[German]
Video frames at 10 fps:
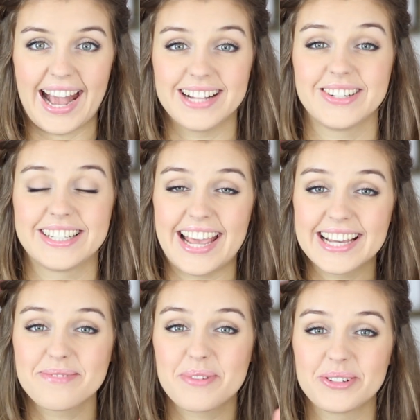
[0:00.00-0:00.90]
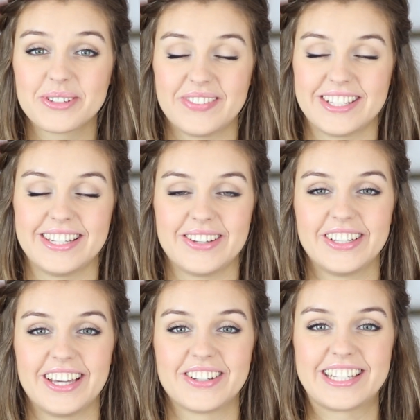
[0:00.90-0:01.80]
Also das erste Produkt, was ich
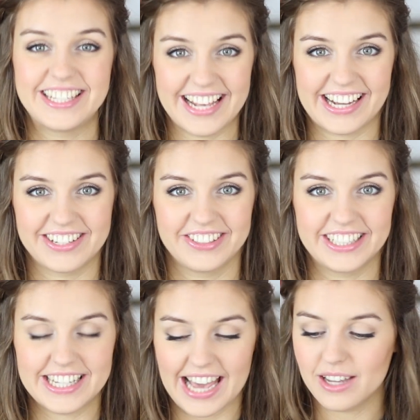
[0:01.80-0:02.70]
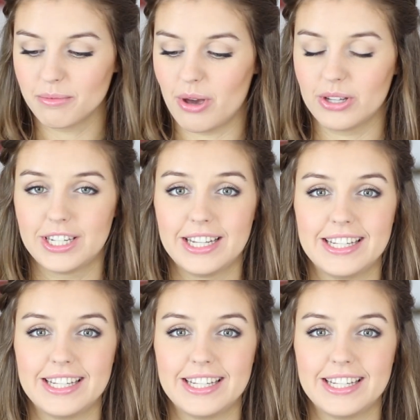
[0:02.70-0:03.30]
euch aus dieser Kategorie zeigen möchte,